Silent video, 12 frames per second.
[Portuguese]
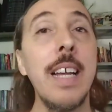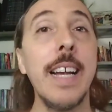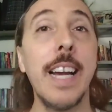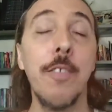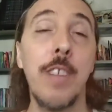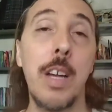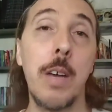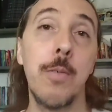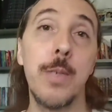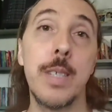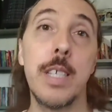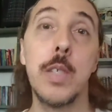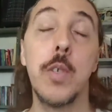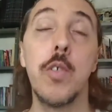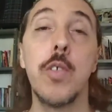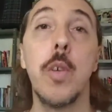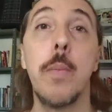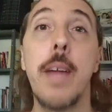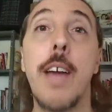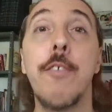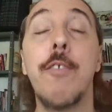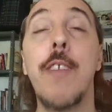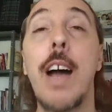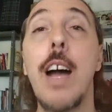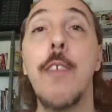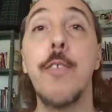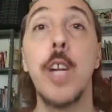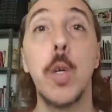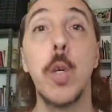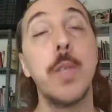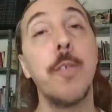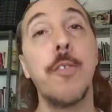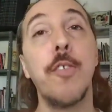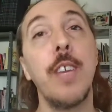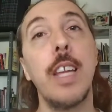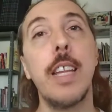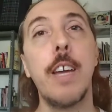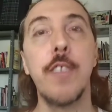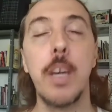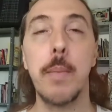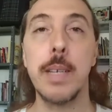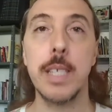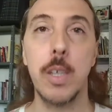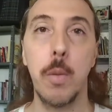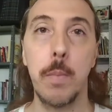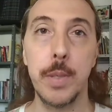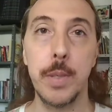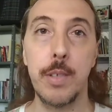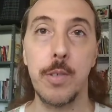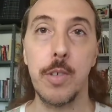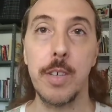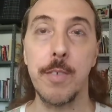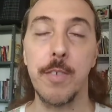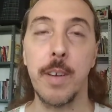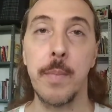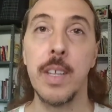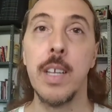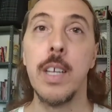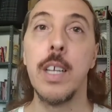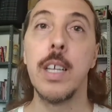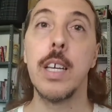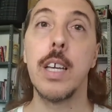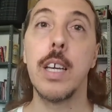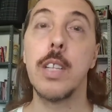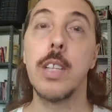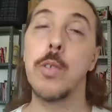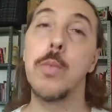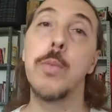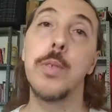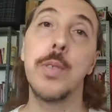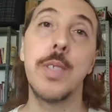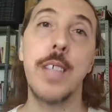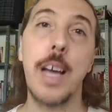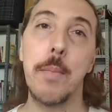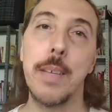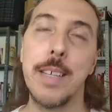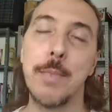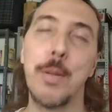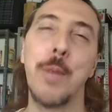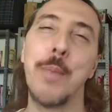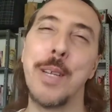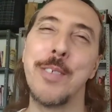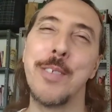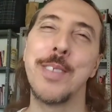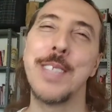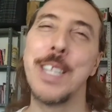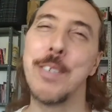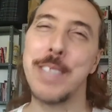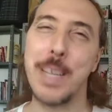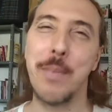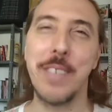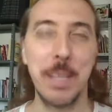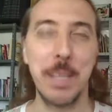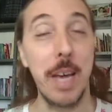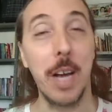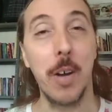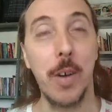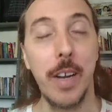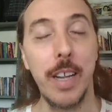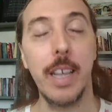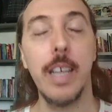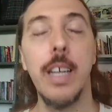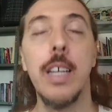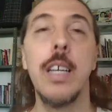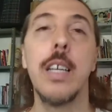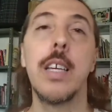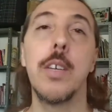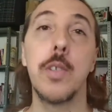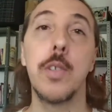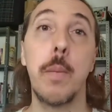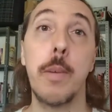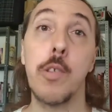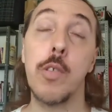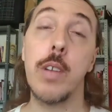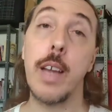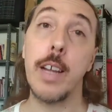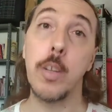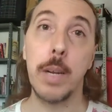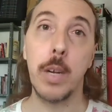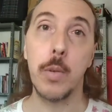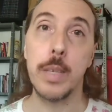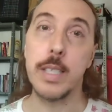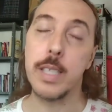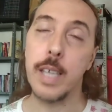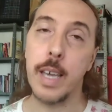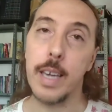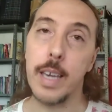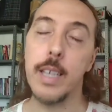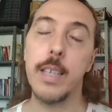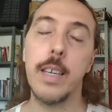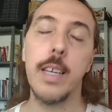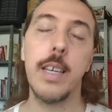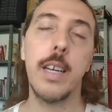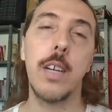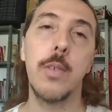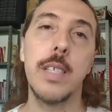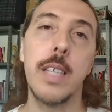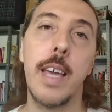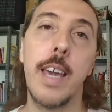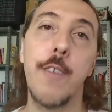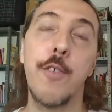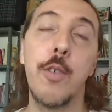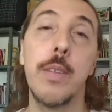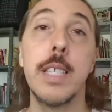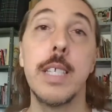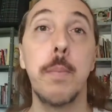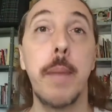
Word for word: Quero falar com vocês hoje sobre a, a filosofia da afirmação positiva. Uh, todo mundo sabe, pelo menos se não sabe, vai saber agora, né? Que eu sou apaixonado pela Louise Hay, né? A Louise Hay foi uma das